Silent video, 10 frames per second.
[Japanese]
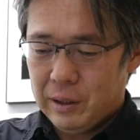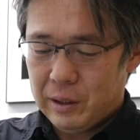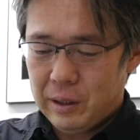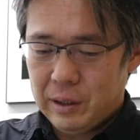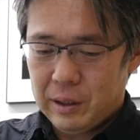
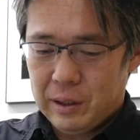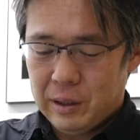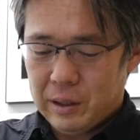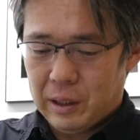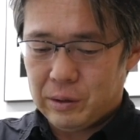で
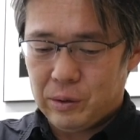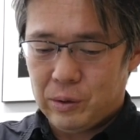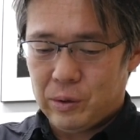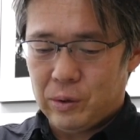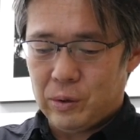あ
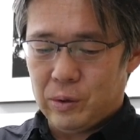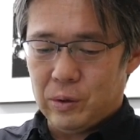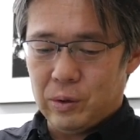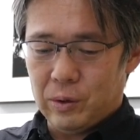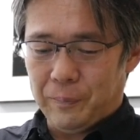
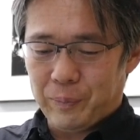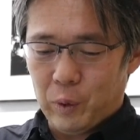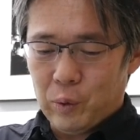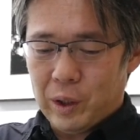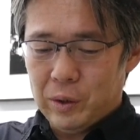の
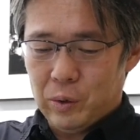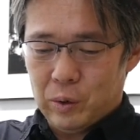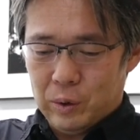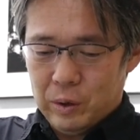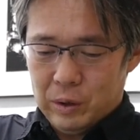北海道
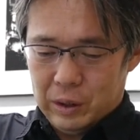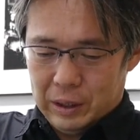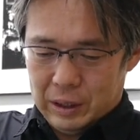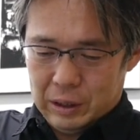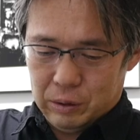を、
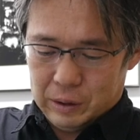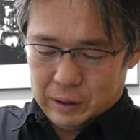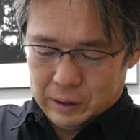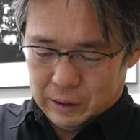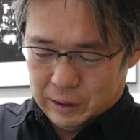えー、撮った
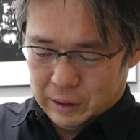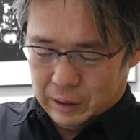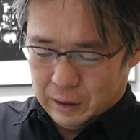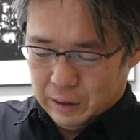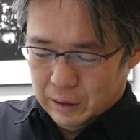写真で